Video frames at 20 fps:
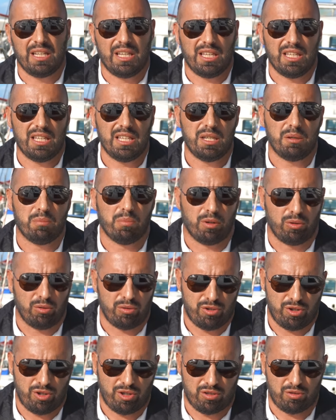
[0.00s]
и
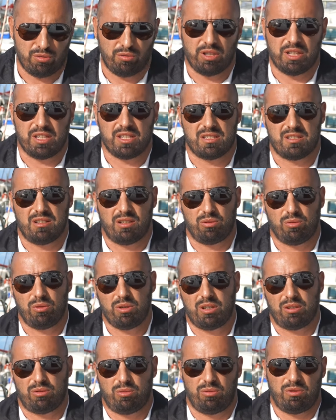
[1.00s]
баллончик с углекислотой,
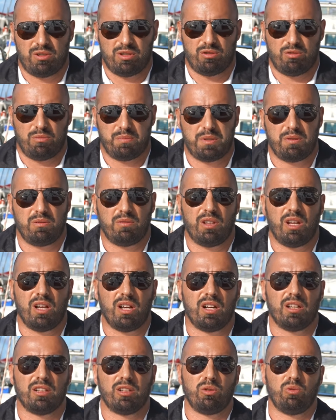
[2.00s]
который,
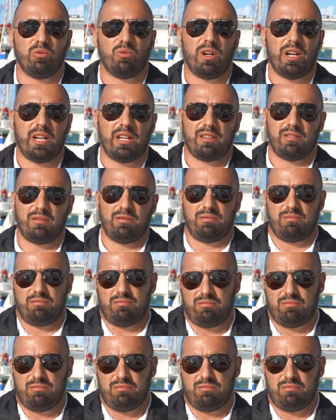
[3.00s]
собственно, надувает